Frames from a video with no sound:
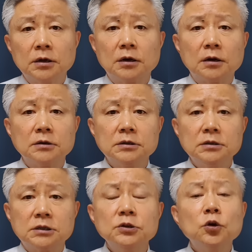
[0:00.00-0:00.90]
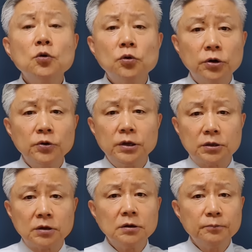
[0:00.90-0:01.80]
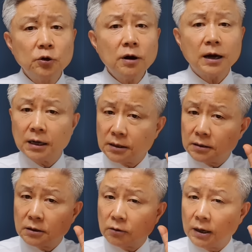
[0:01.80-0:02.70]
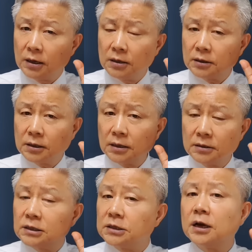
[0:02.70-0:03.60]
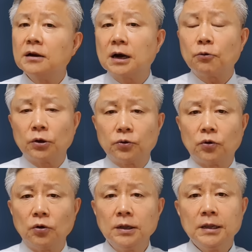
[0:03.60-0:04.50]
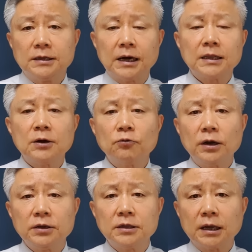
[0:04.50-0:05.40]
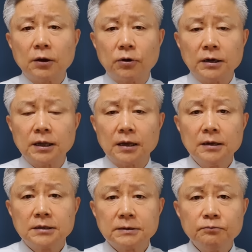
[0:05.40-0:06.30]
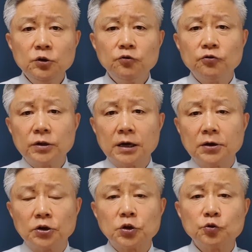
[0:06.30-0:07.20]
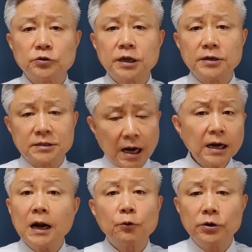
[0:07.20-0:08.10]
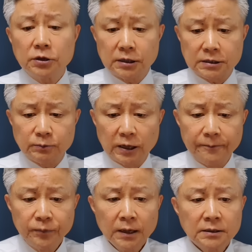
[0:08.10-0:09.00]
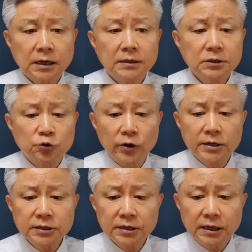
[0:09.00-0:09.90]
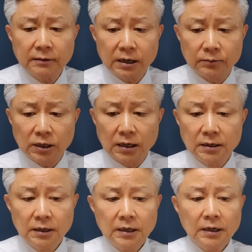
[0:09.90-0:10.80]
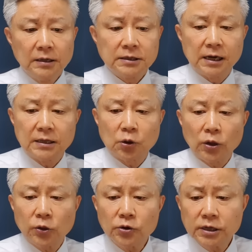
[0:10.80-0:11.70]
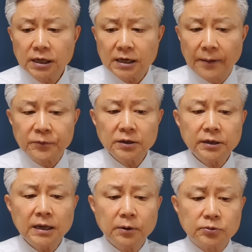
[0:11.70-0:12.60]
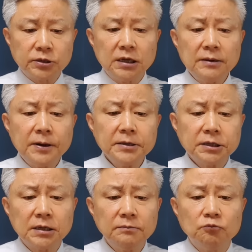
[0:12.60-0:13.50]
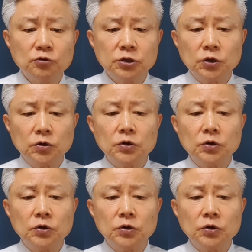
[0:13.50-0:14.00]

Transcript: 어, 이 신동우 의원이 더 명확한 관련된 이해를 하고 있고 야당과 여당의 관계, 지금 민주당의 어떤 존재인지를 잘 알고 있는 것 같습니다. 자, 이 조혜진은 이렇게 말합니다. 자, 대통령이 감정 개입 없이 일방적인 문제,